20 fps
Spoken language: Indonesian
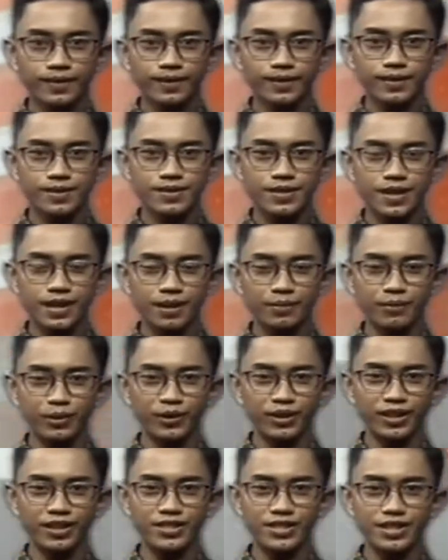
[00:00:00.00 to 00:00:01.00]
Salam
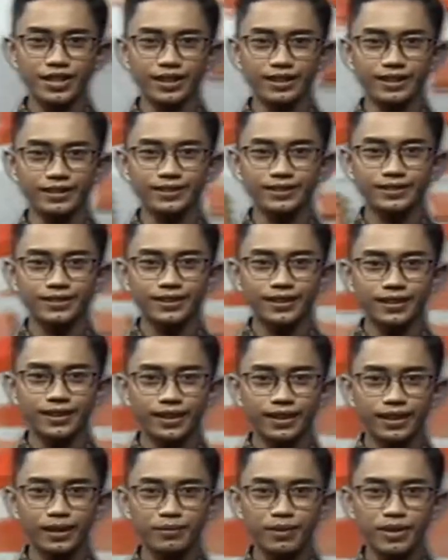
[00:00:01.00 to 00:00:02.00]
Indonesia.
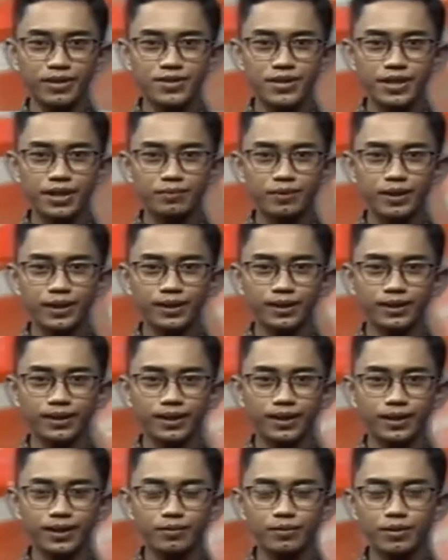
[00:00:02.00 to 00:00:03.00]
Anda menyaksikan berita
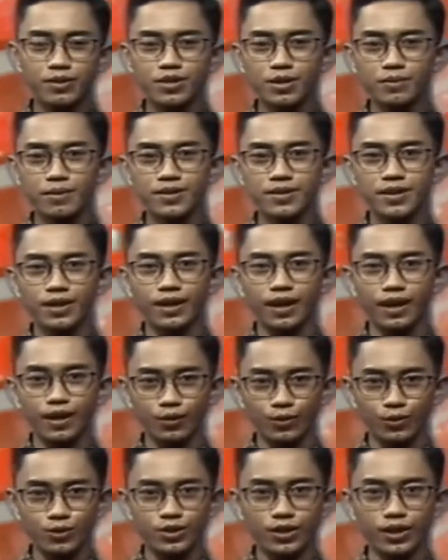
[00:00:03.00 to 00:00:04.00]
terkini bersama saya
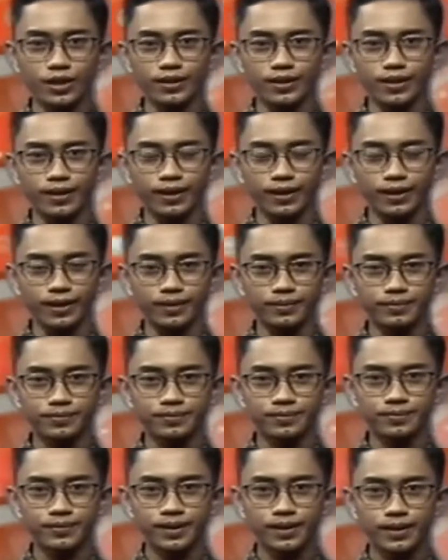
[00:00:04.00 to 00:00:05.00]
Agus Jagatraya.
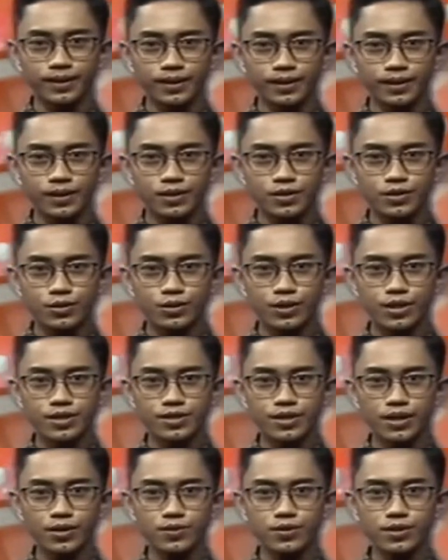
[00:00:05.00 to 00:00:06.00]
Sudah
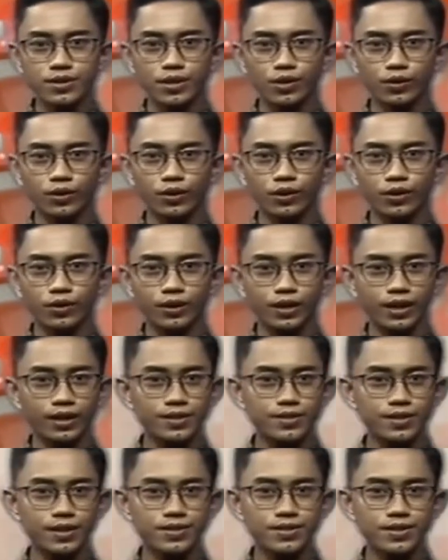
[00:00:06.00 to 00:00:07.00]
setahun sejak
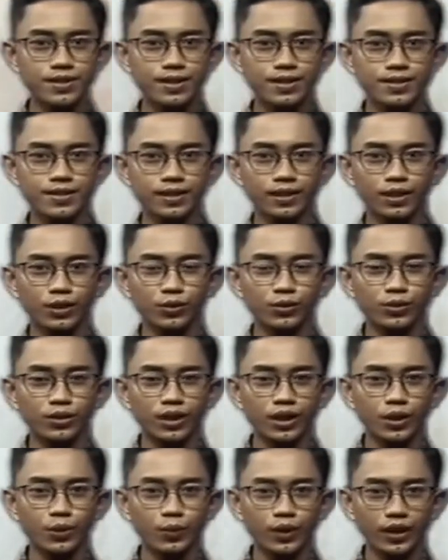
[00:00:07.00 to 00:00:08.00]
Organisasi Kesehatan
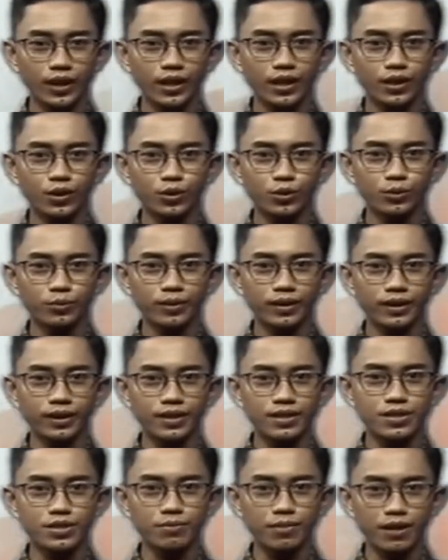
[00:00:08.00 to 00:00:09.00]
Dunia WHO pada
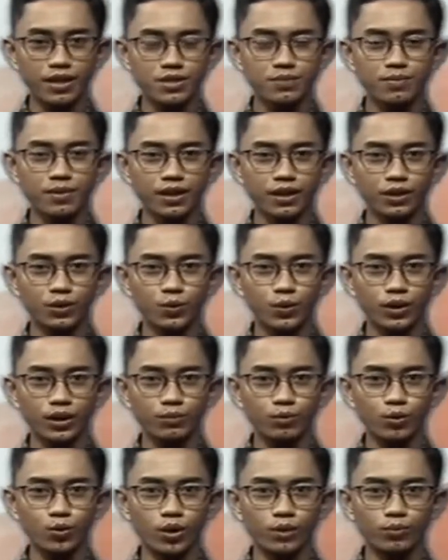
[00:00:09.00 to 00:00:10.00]
11 Maret
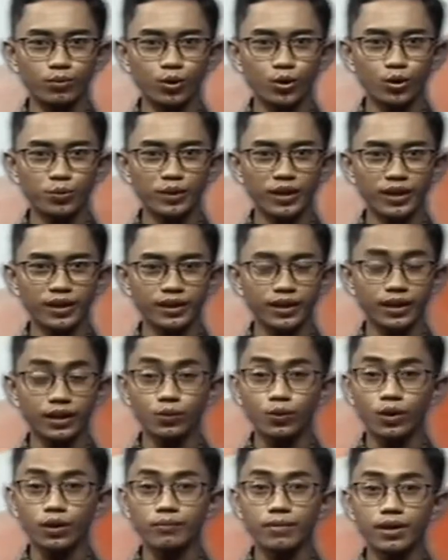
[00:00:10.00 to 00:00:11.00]
2020 menyatakan
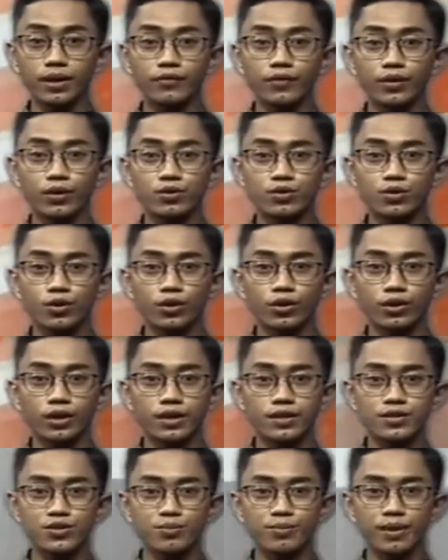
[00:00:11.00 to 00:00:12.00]
wabah virus
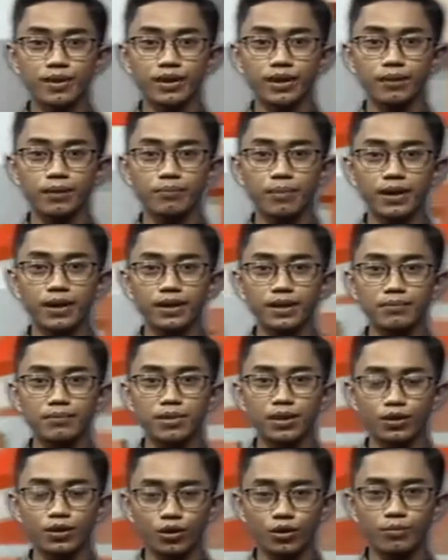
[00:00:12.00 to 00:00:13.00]
corona sebagai
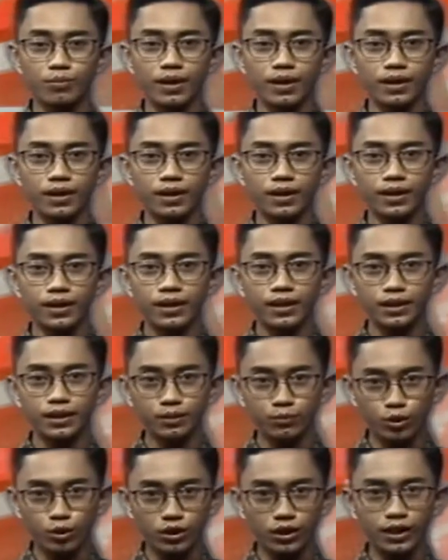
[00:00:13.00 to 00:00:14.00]
pandemi global.
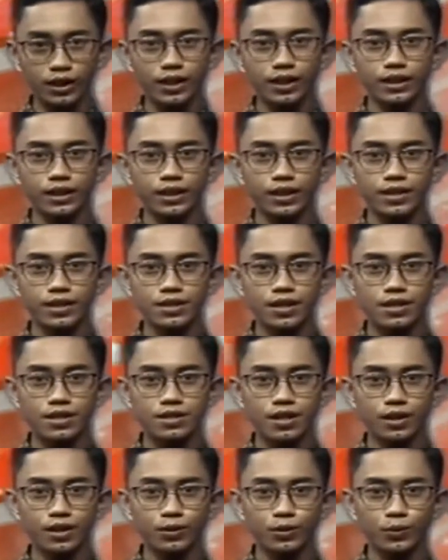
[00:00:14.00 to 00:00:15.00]
Timur Tengah adalah salah
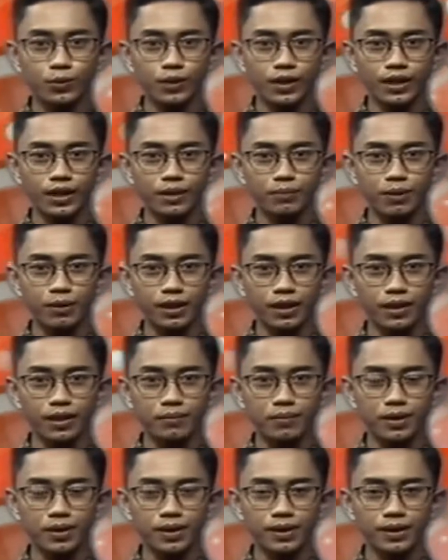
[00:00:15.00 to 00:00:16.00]
satu wilayah
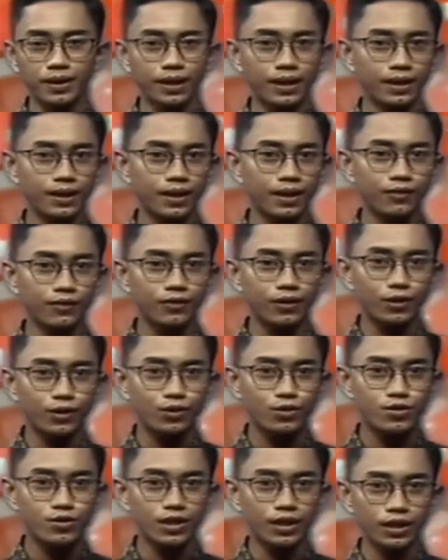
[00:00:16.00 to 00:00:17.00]
pertama yang dilanda
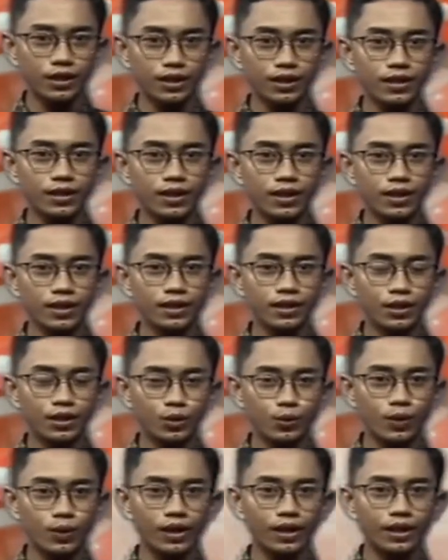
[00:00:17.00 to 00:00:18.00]
virus ini di
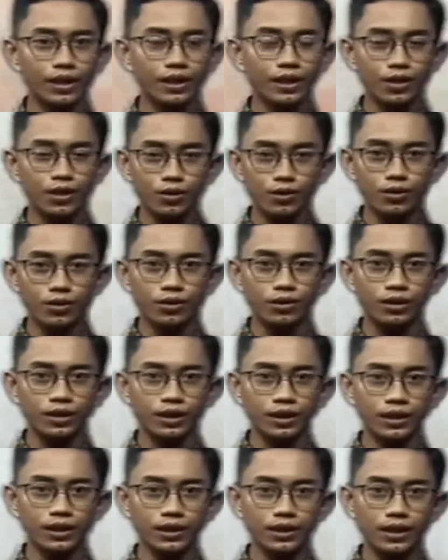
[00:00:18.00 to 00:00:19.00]
luar Tiongkok
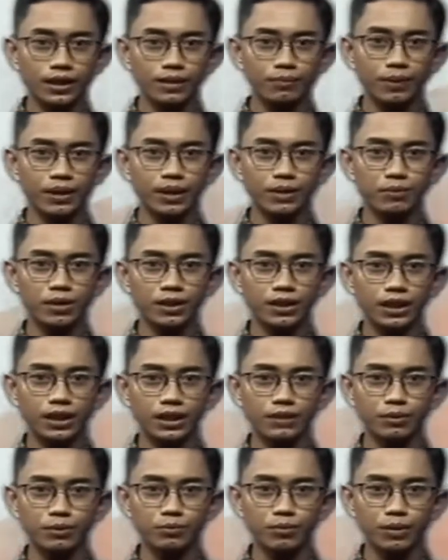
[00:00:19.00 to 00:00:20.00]
dan pandemi
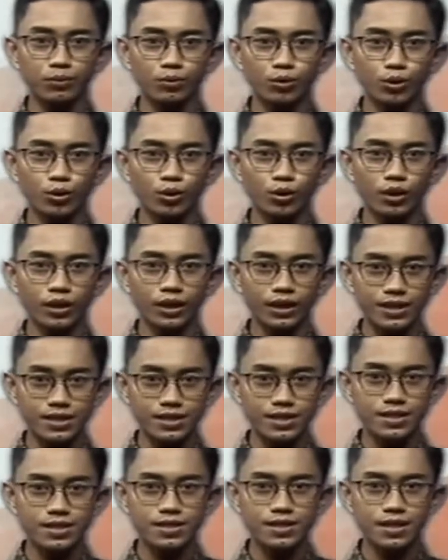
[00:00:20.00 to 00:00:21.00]
telah memperburuk
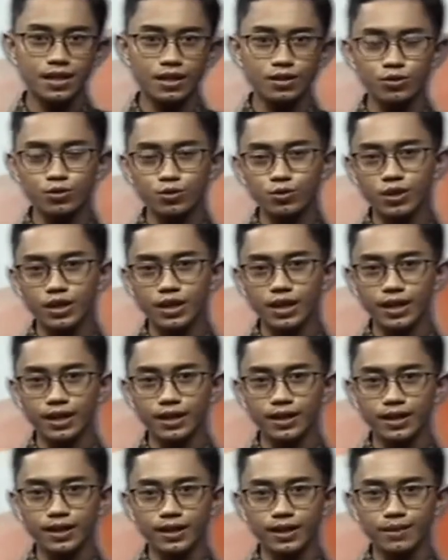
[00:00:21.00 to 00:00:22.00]
krisis yang sudah
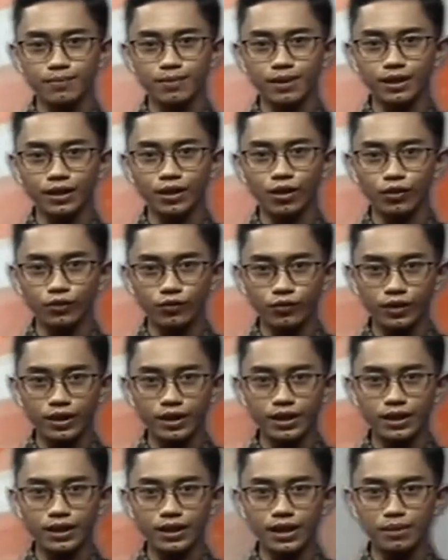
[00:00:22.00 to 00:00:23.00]
ada akibat konflik
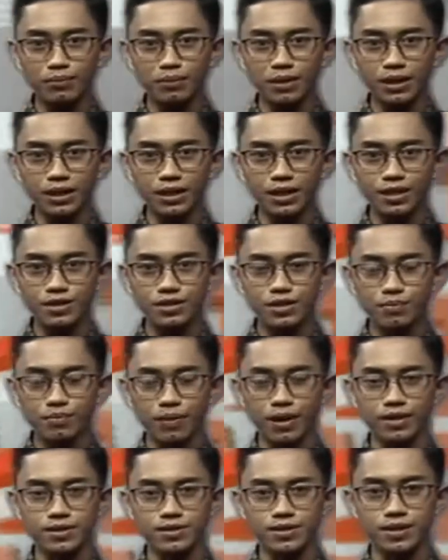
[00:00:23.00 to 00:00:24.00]
dan migrasi
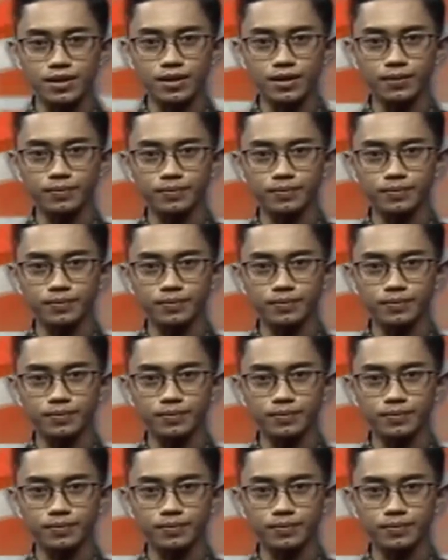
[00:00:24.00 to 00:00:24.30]
paksa.